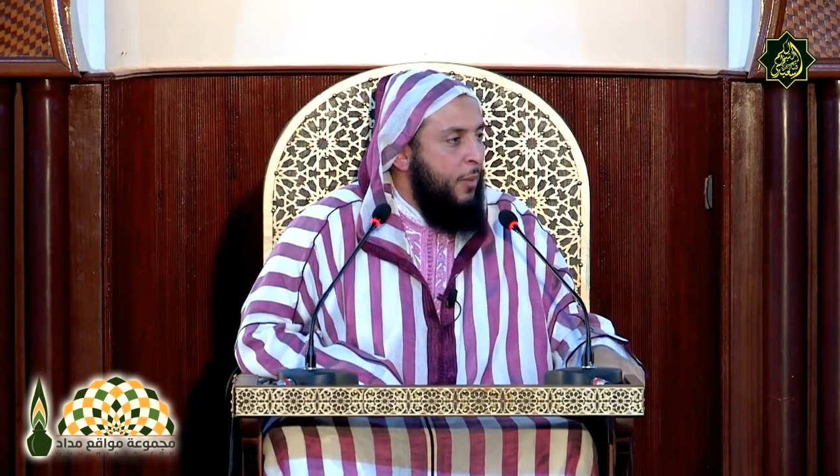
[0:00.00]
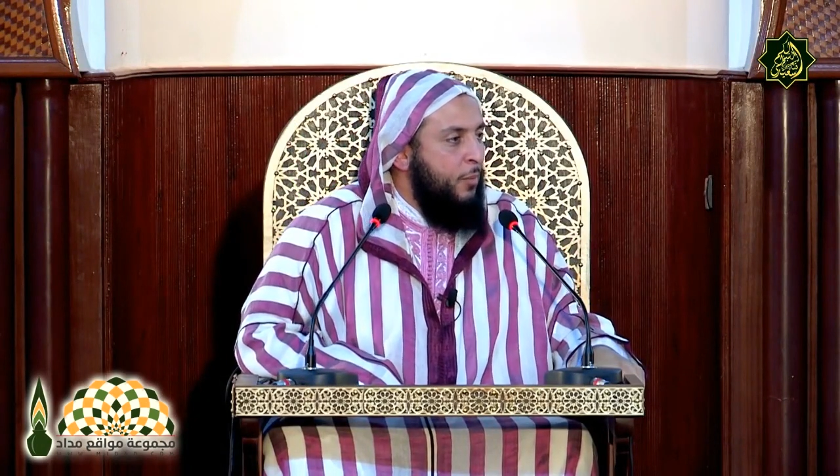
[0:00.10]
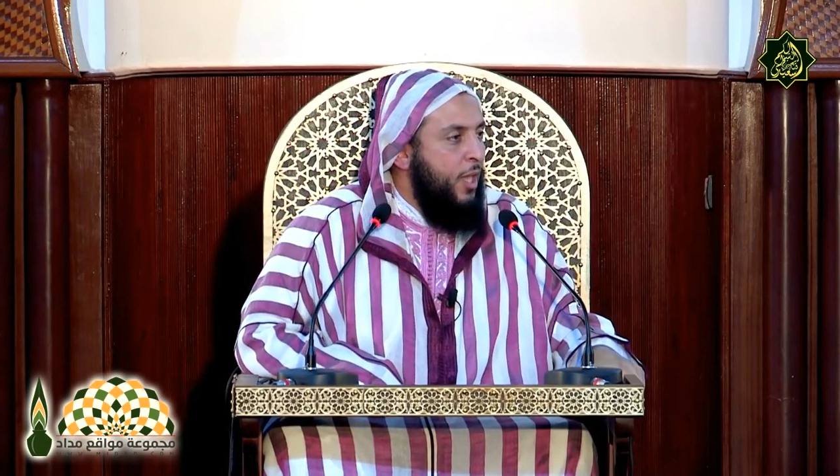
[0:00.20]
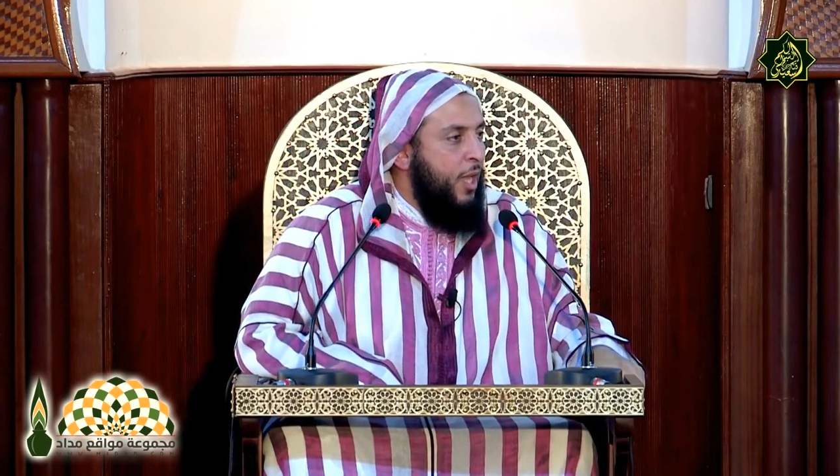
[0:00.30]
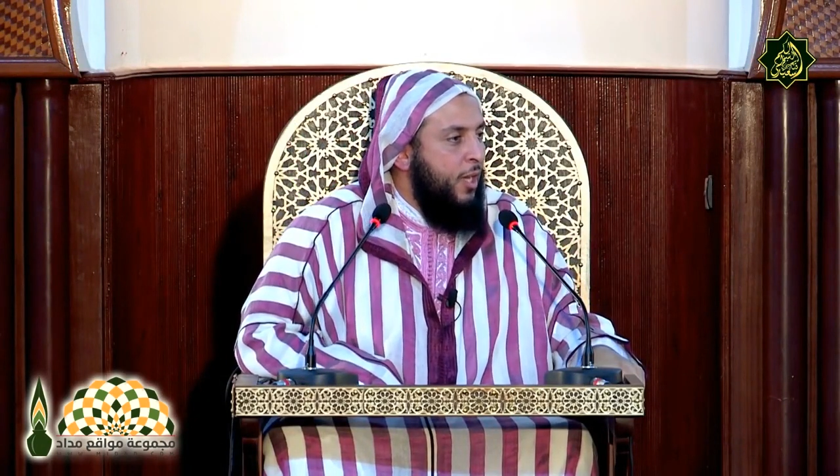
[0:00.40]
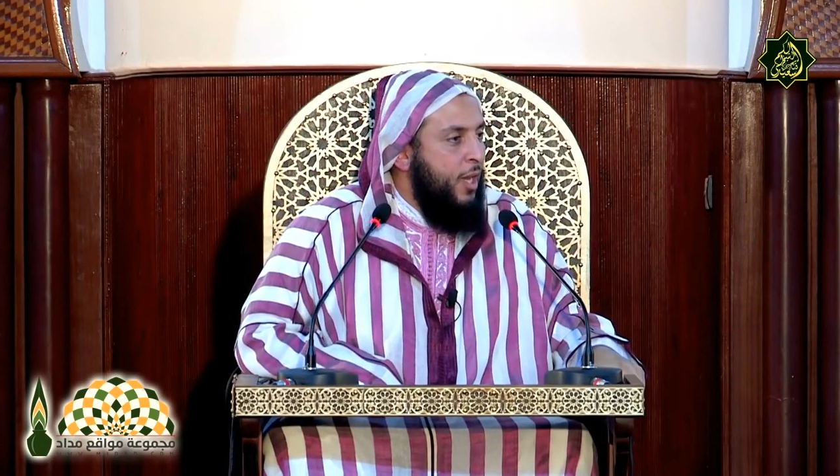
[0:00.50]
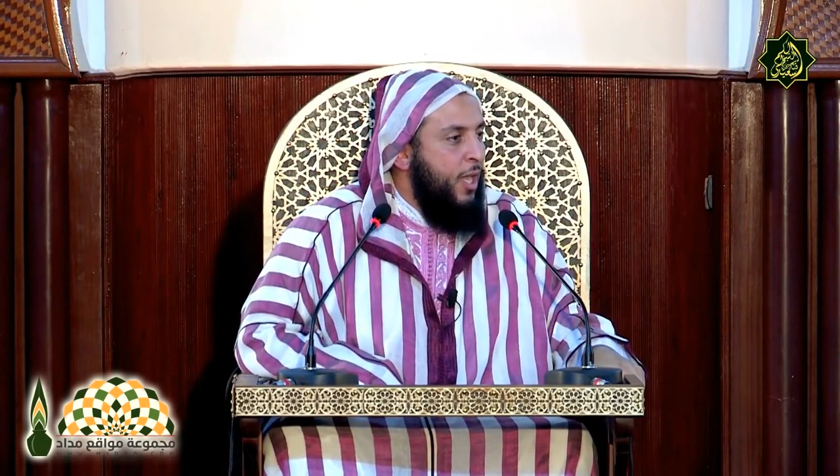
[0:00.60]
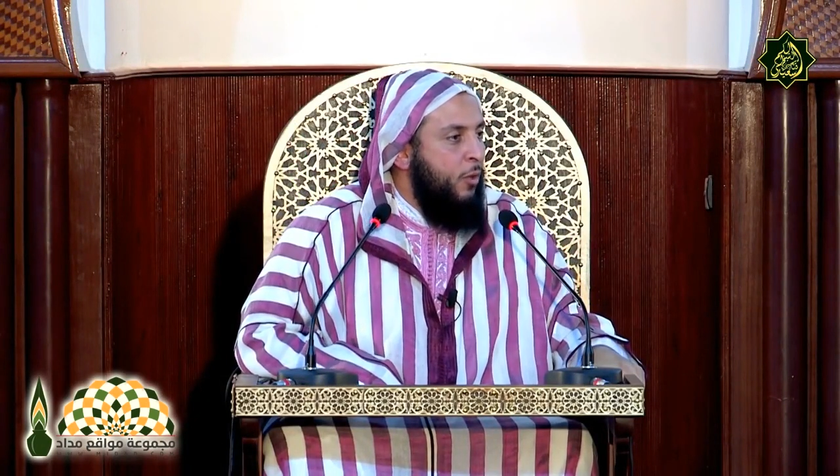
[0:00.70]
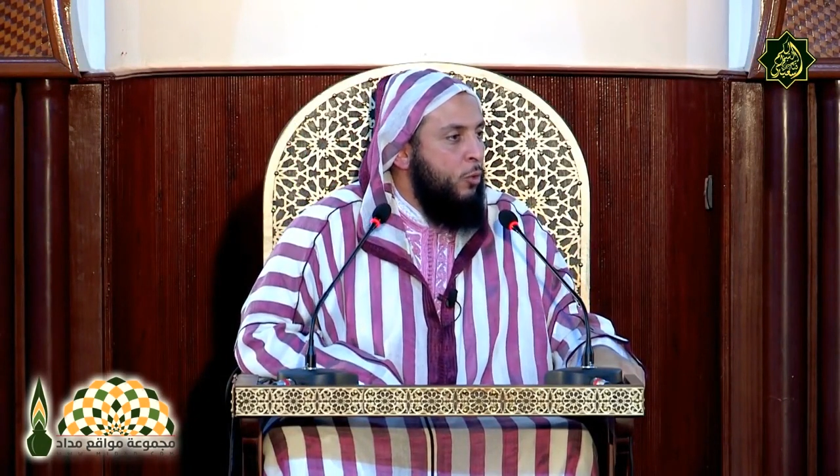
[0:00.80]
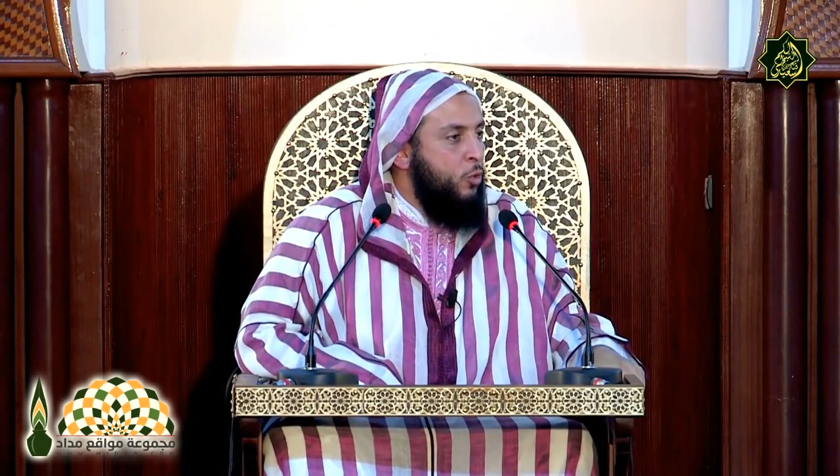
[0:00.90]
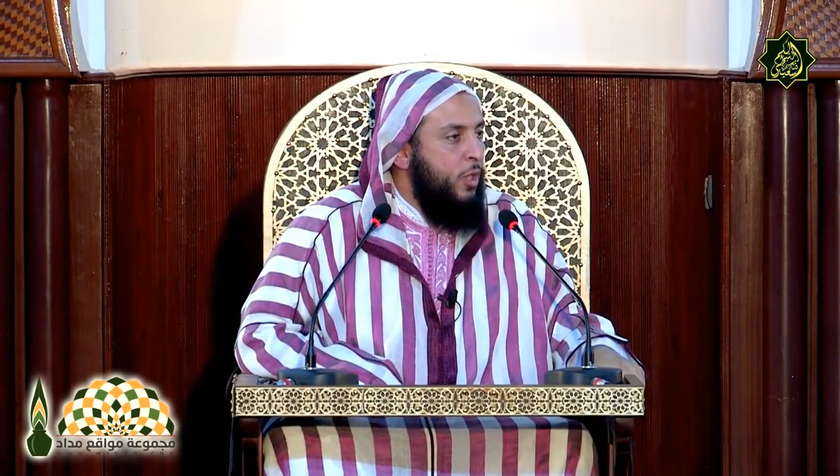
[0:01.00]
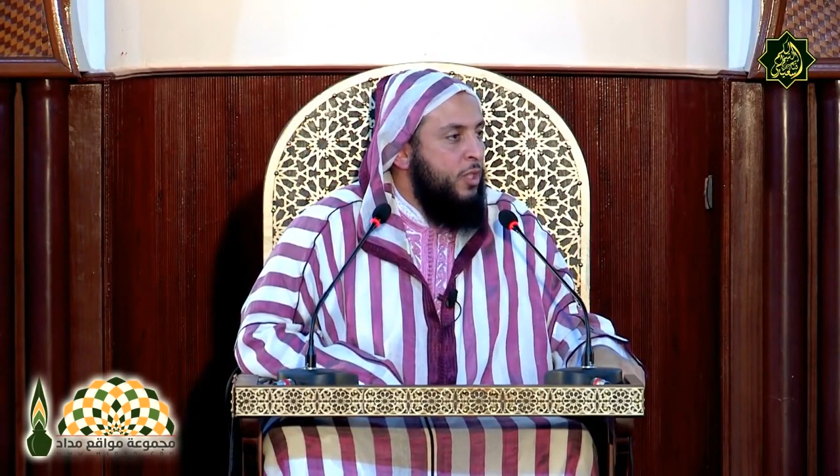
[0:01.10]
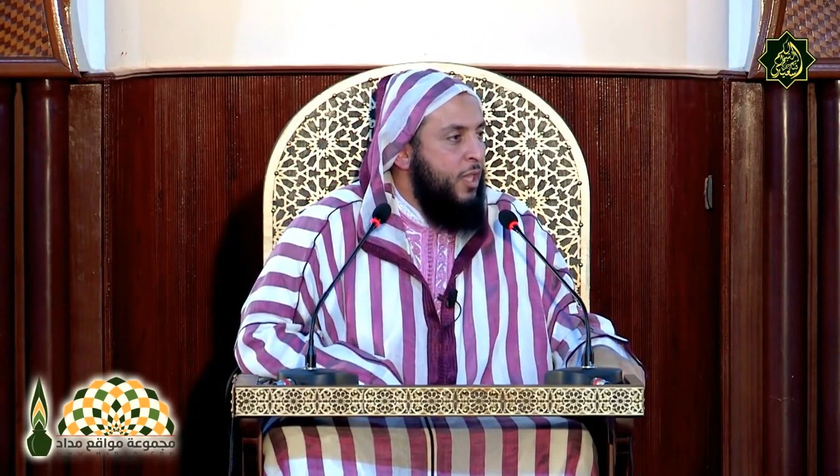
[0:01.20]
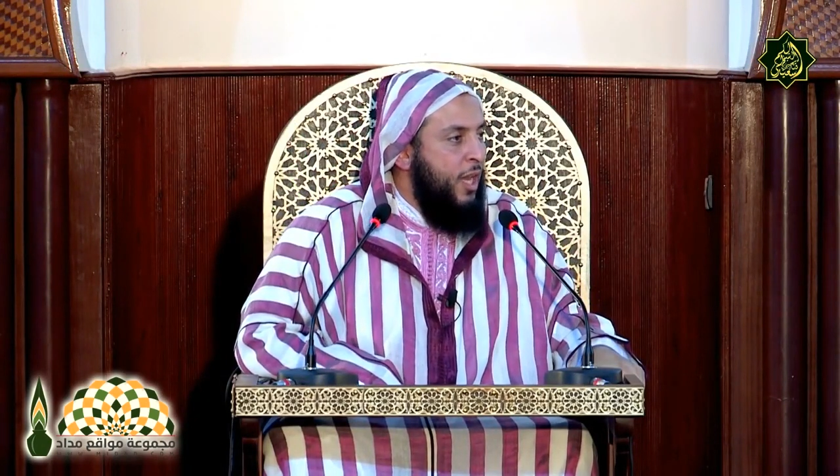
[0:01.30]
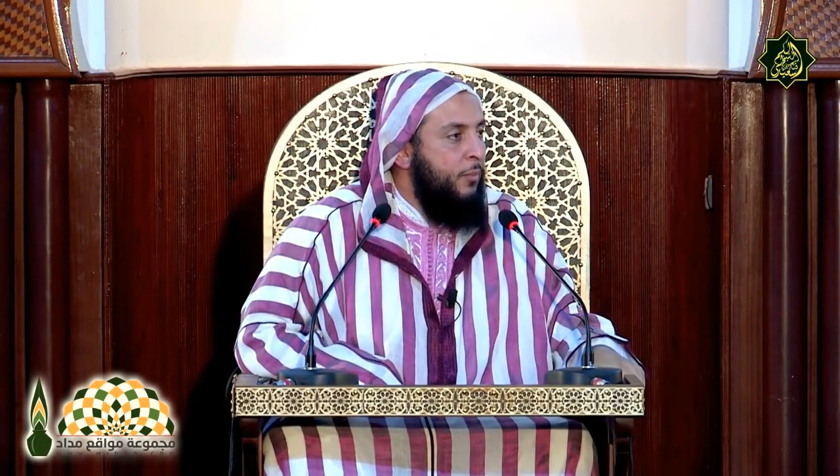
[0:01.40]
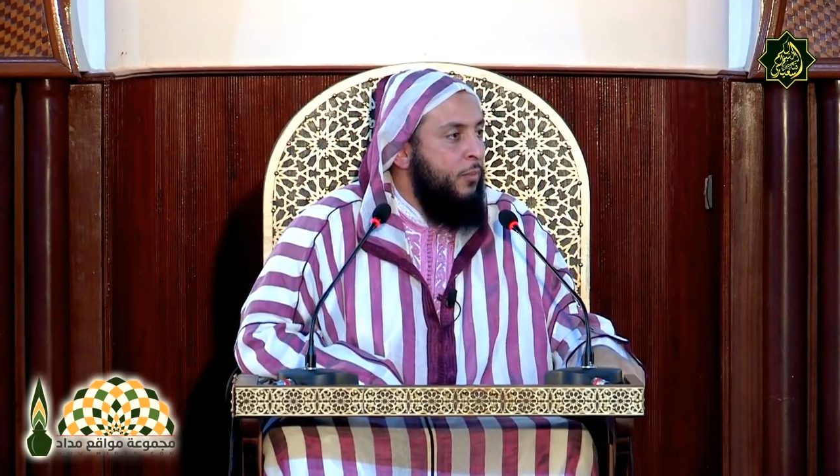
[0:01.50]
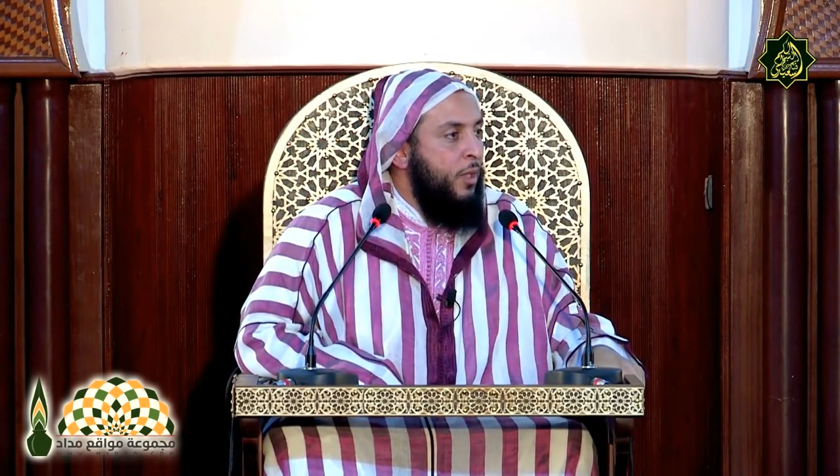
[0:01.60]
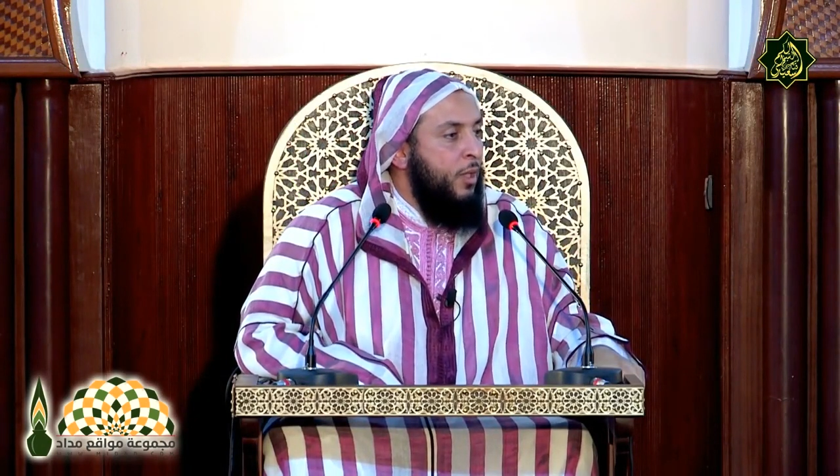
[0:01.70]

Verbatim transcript: أنبياء الله ورسله السلام